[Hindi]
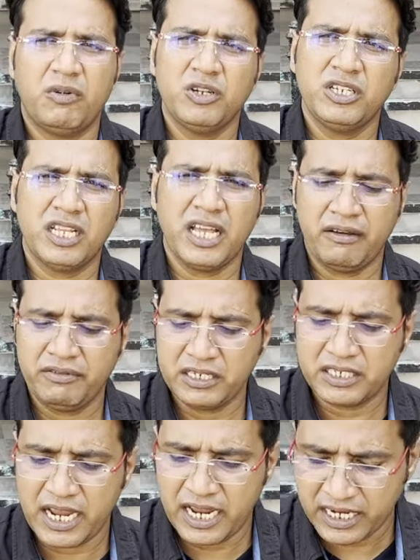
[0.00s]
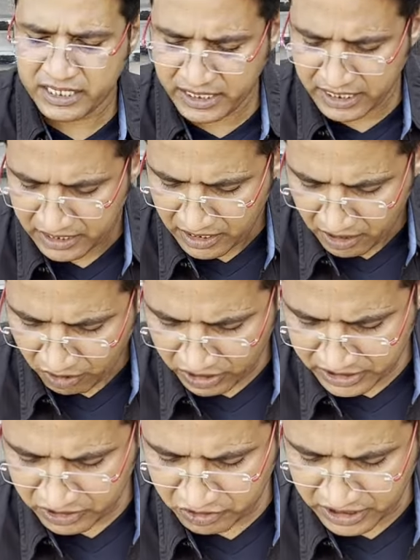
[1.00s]
बहुत ज़्यादा एवरेज चाय है ठीक है
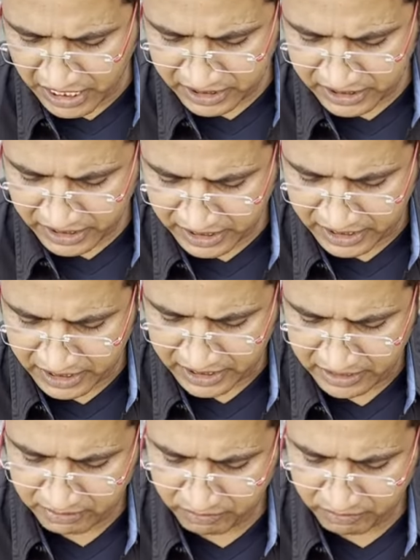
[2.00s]
और ये जो झाग दिख रहे हैं ना